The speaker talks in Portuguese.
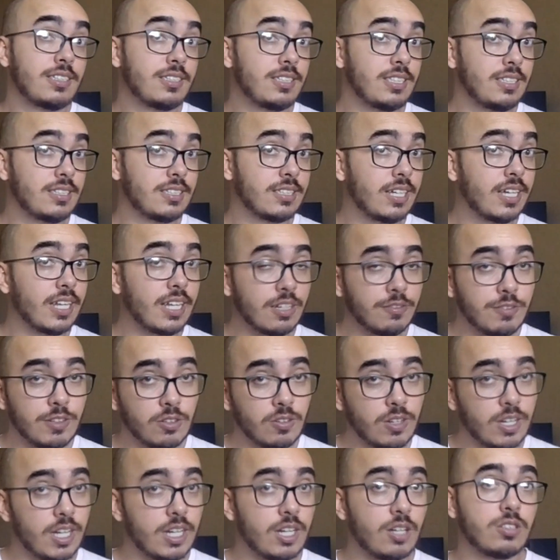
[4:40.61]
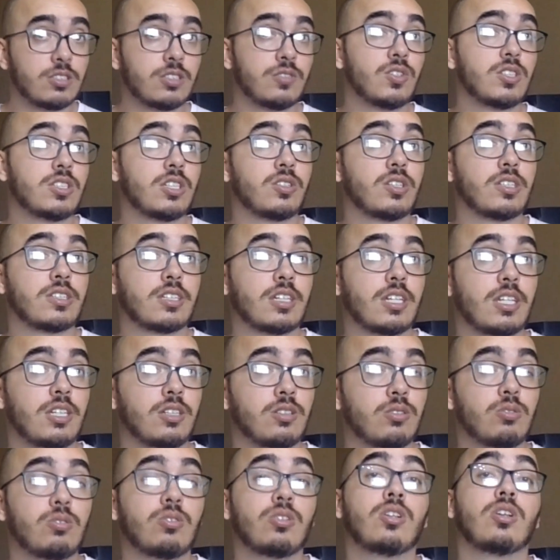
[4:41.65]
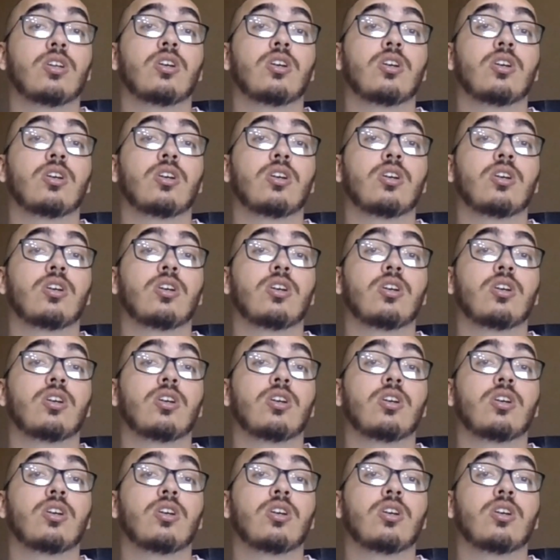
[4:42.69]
se inscreva no canal se você não é inscrito.